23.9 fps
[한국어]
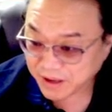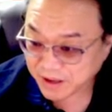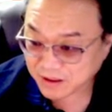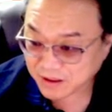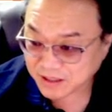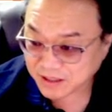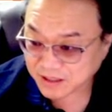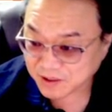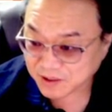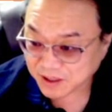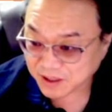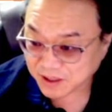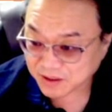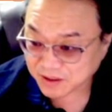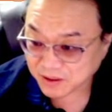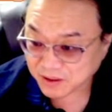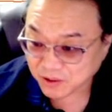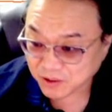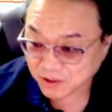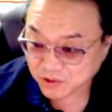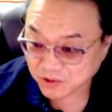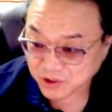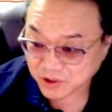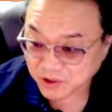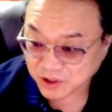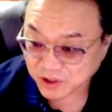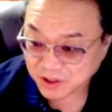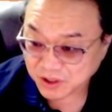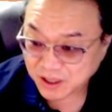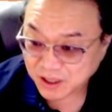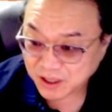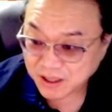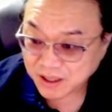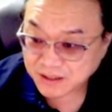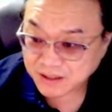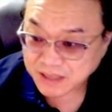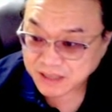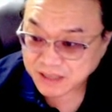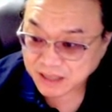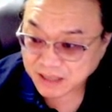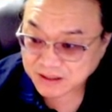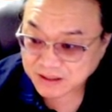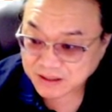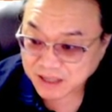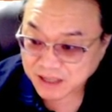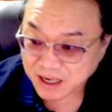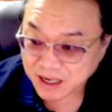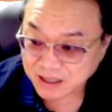애경산업 같은 경우는
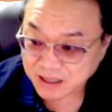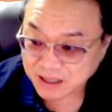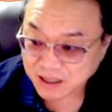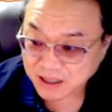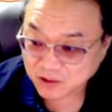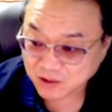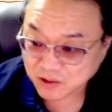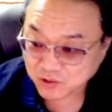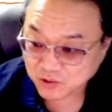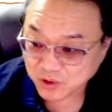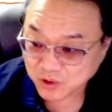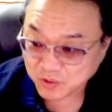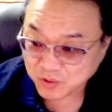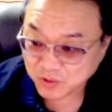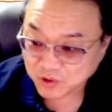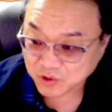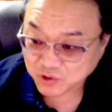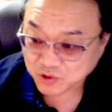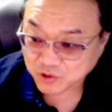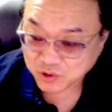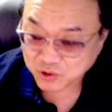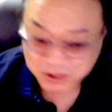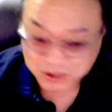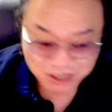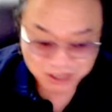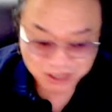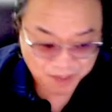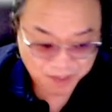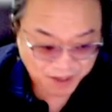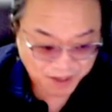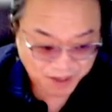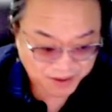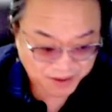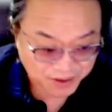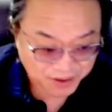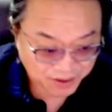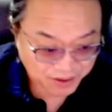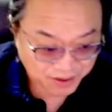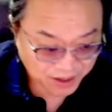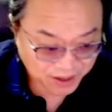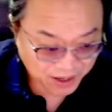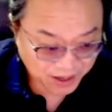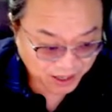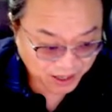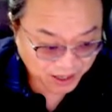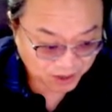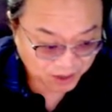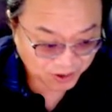상승 강하게 하고 눌림목 주고
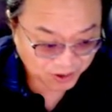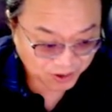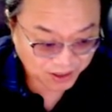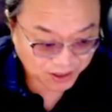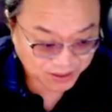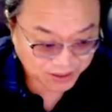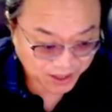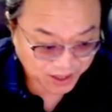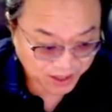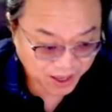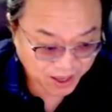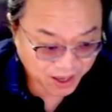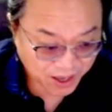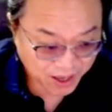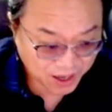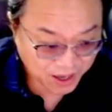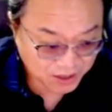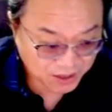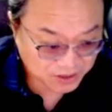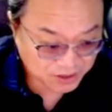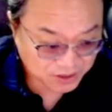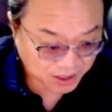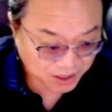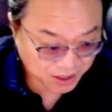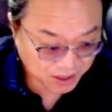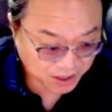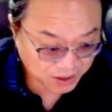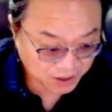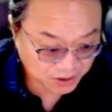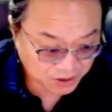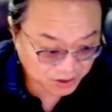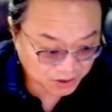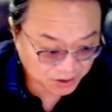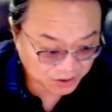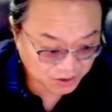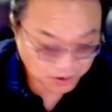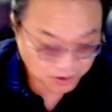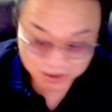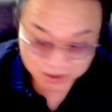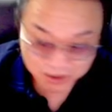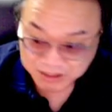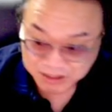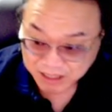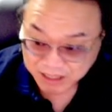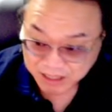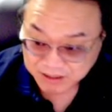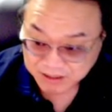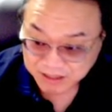재반등 하려고 할 때, 자,
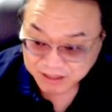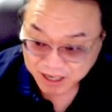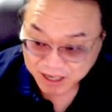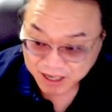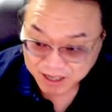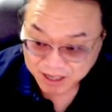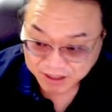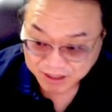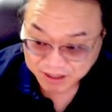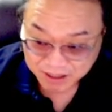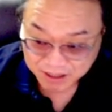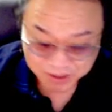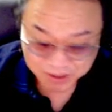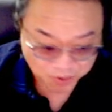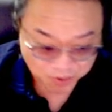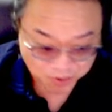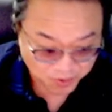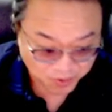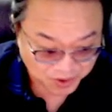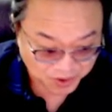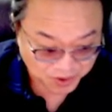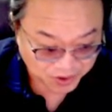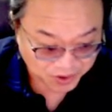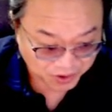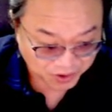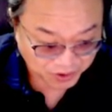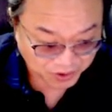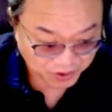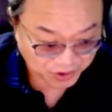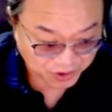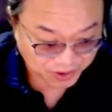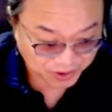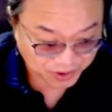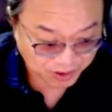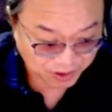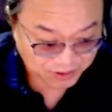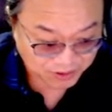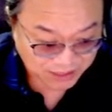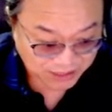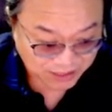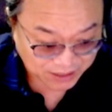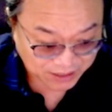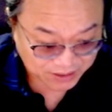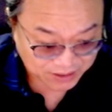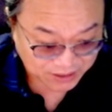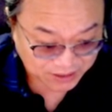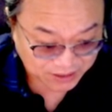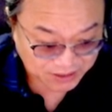여기 상승 강하게 할 때 보면요, 기관
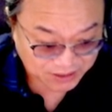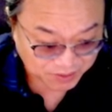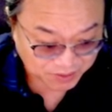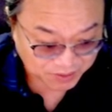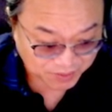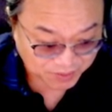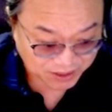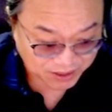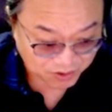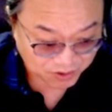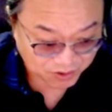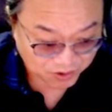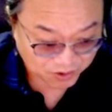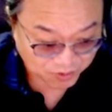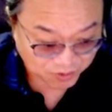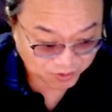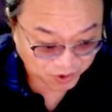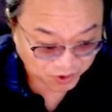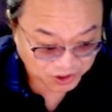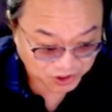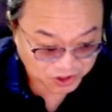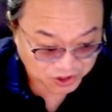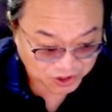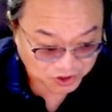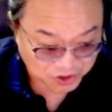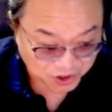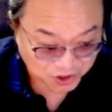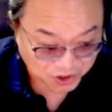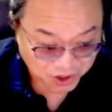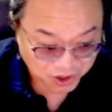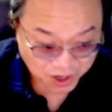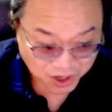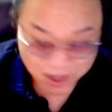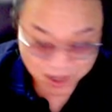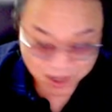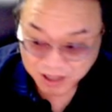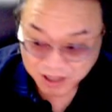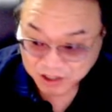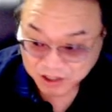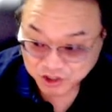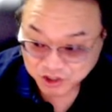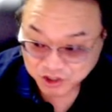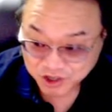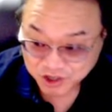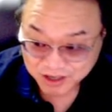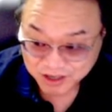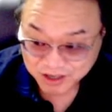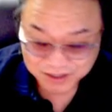외국인 쌍끌이 입자분 많이 들어오는 거 보이시죠?
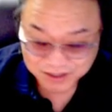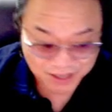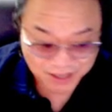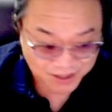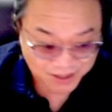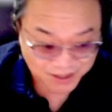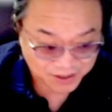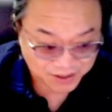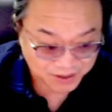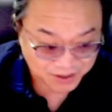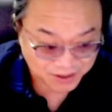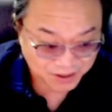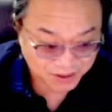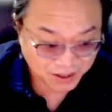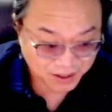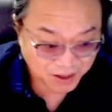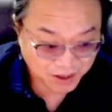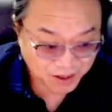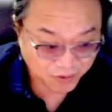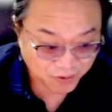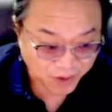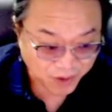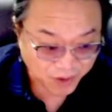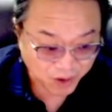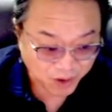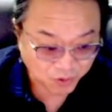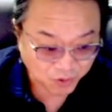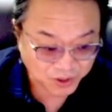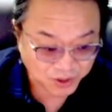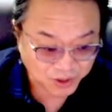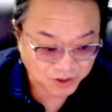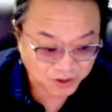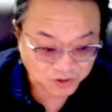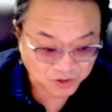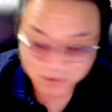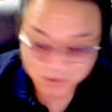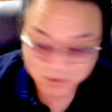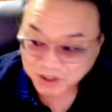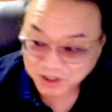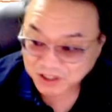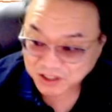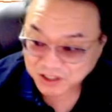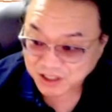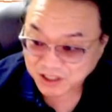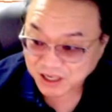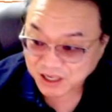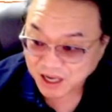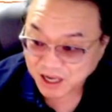최근에는 외국인이
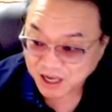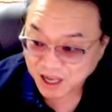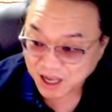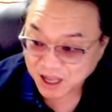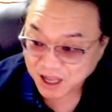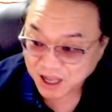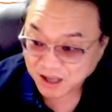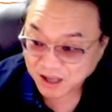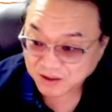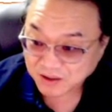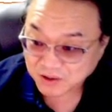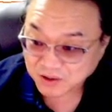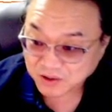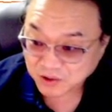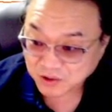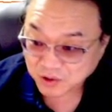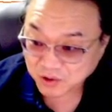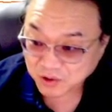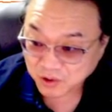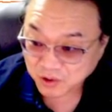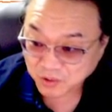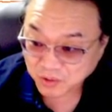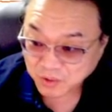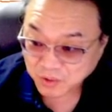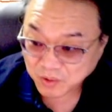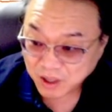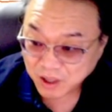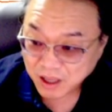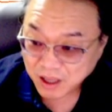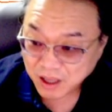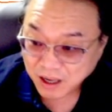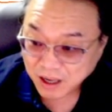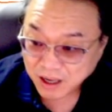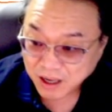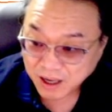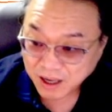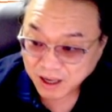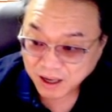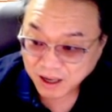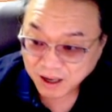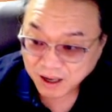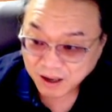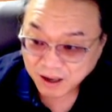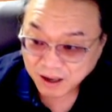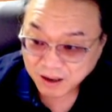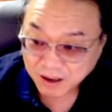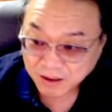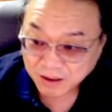좀 던지니까, 그죠? 조금,
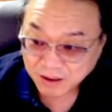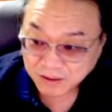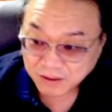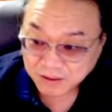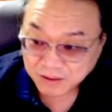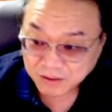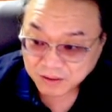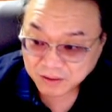아,